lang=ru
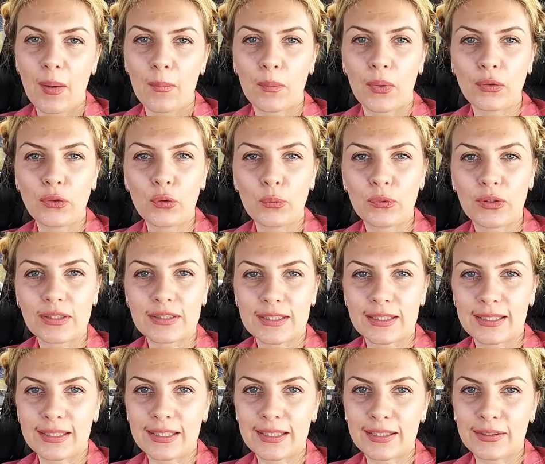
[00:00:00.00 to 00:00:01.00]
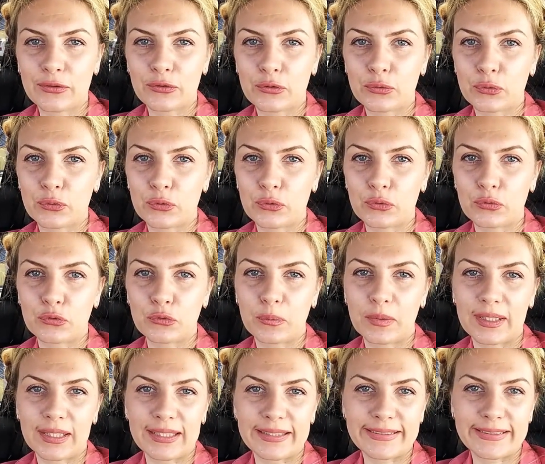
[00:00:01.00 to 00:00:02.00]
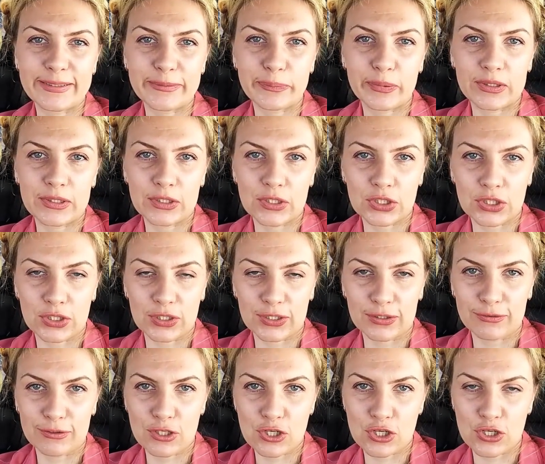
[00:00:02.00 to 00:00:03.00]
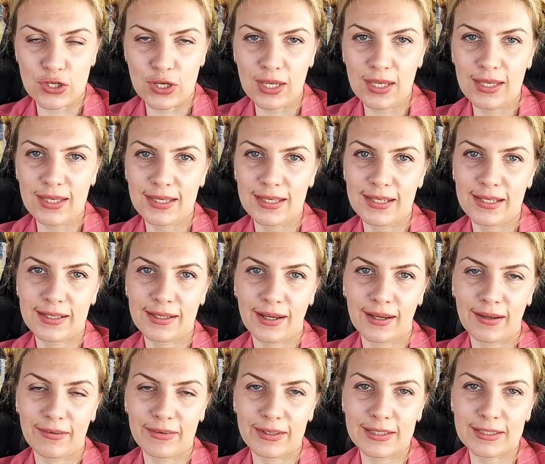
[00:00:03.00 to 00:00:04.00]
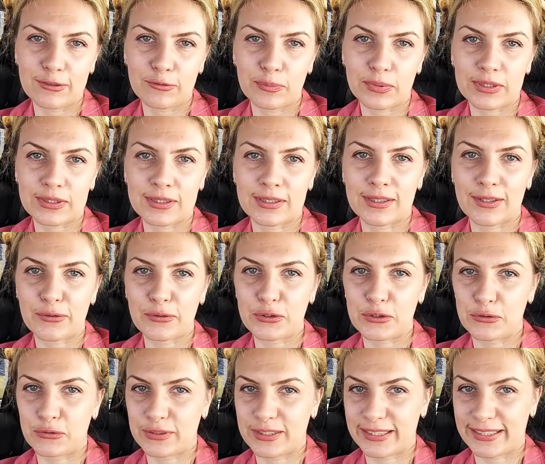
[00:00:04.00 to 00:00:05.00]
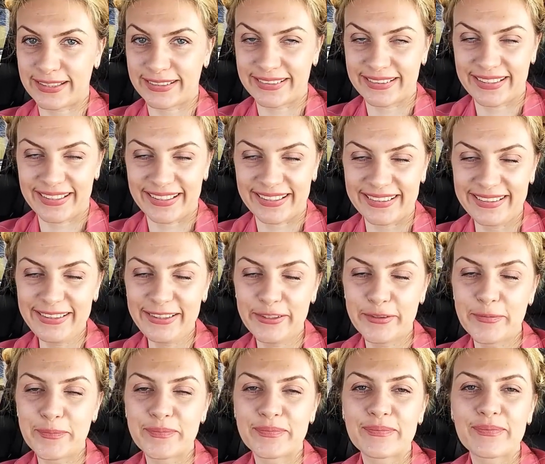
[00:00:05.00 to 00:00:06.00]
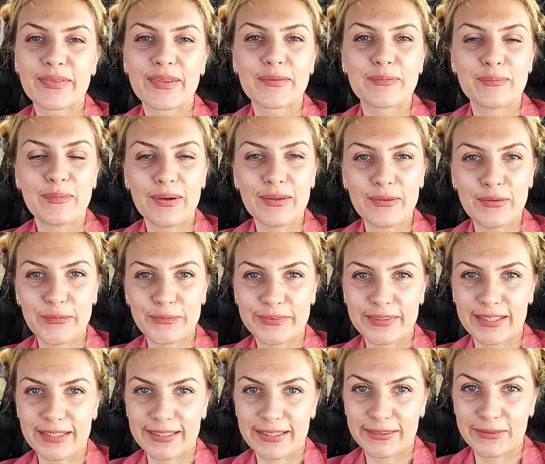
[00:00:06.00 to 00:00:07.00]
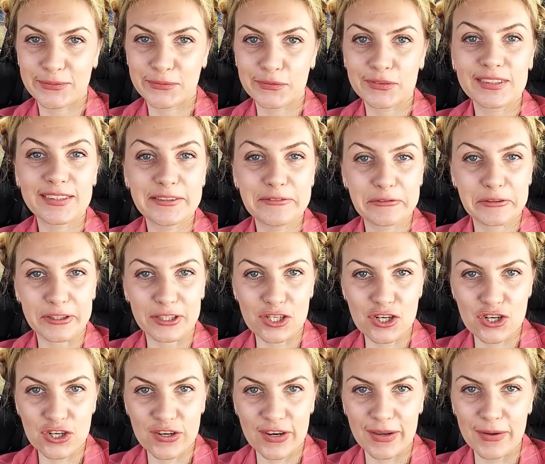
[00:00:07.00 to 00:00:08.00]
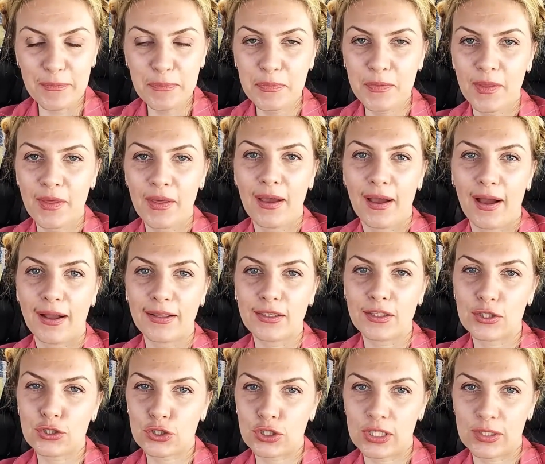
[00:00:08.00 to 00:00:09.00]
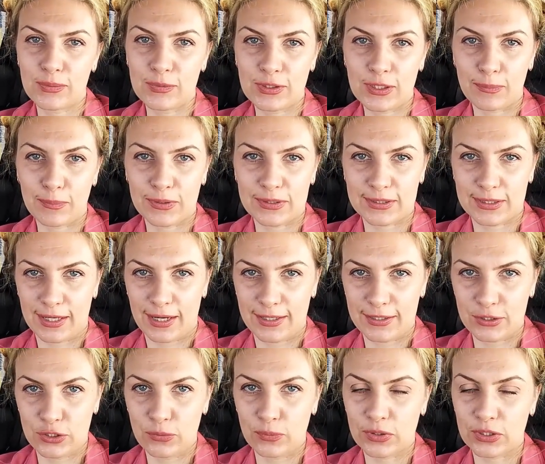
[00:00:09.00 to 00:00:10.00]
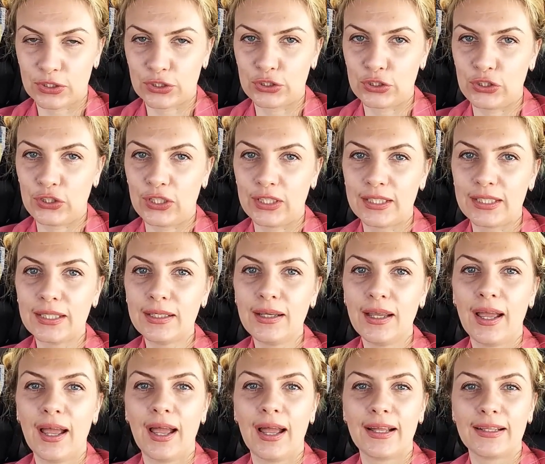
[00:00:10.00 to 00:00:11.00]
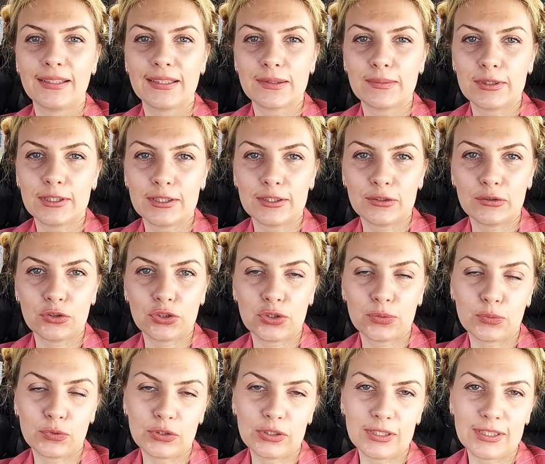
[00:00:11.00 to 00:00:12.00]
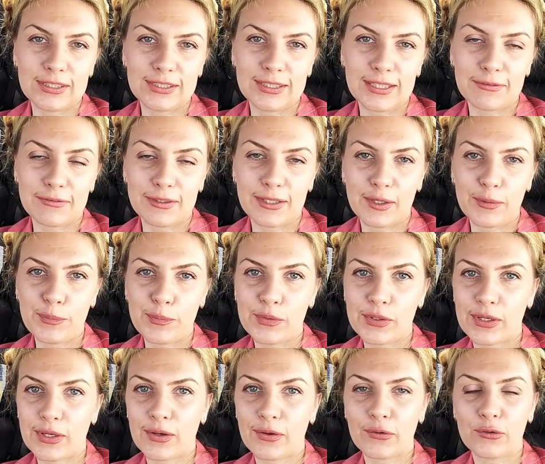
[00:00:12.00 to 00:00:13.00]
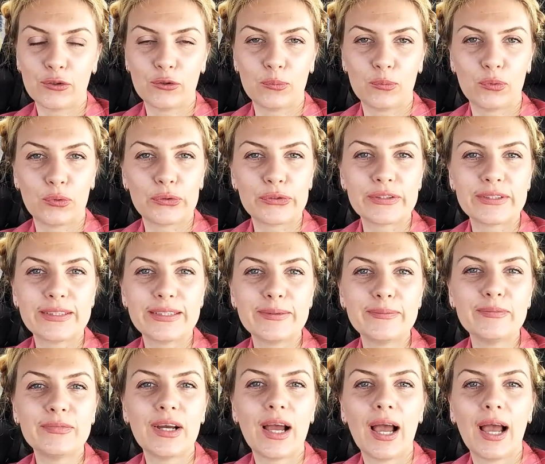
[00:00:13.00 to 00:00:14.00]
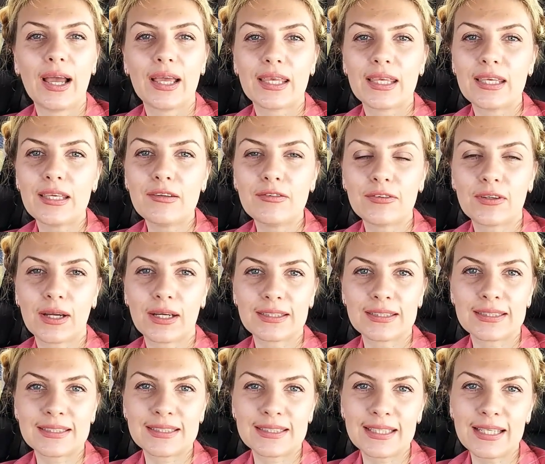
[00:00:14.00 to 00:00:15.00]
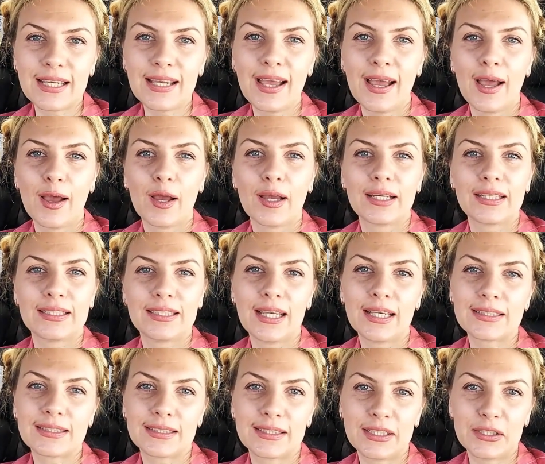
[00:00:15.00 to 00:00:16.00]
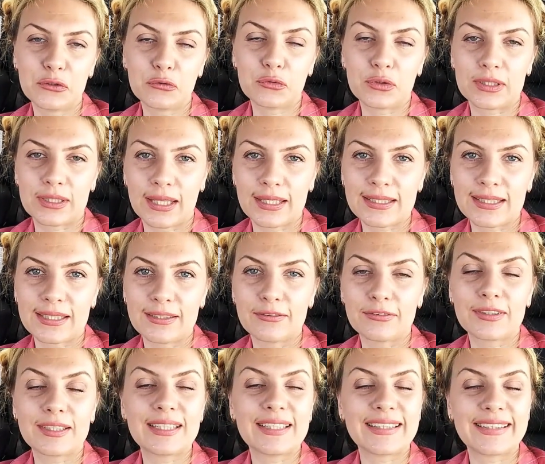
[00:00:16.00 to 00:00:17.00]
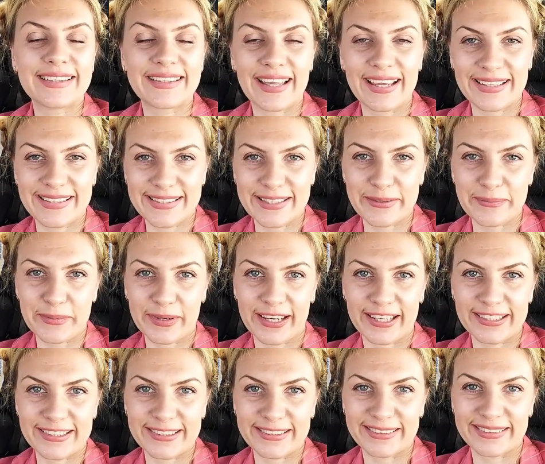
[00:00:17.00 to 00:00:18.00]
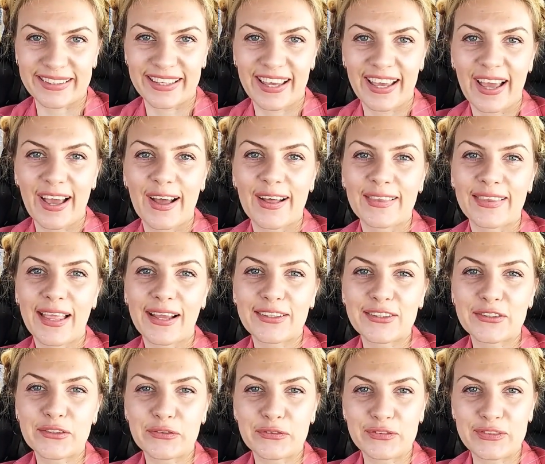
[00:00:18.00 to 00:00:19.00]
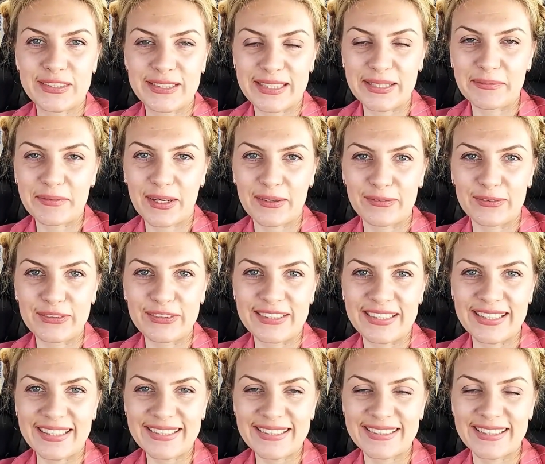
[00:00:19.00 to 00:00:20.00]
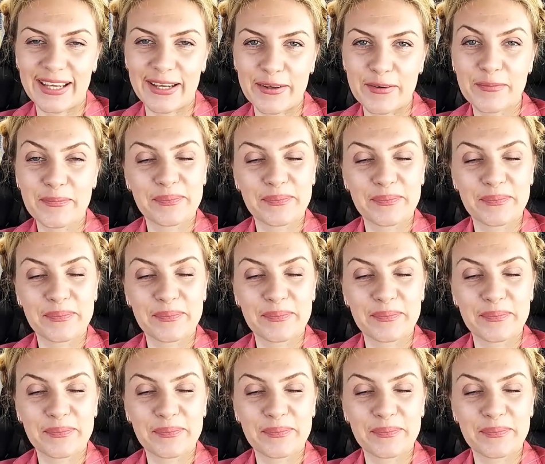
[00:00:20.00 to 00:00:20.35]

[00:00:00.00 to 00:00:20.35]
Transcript: потом я заеду в магазин подержанных вещей или, как говорится в простонародье, в секонд-хенд. Потом я еду и в Роше, они решили меня поздравить с днем рождения, несмотря на то, что мой день рождения в ноябре, ну бог с ним. И в конце я заеду в китайский, в китайский магазин. Так что всем, кому интересно,